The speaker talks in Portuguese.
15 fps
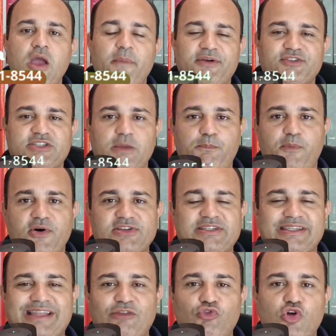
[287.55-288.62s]
para que você possa
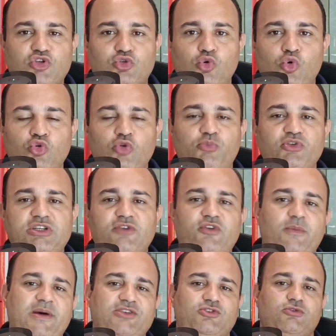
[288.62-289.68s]
entrar no nosso grupo de
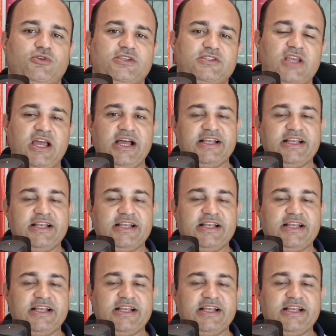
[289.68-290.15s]
informações.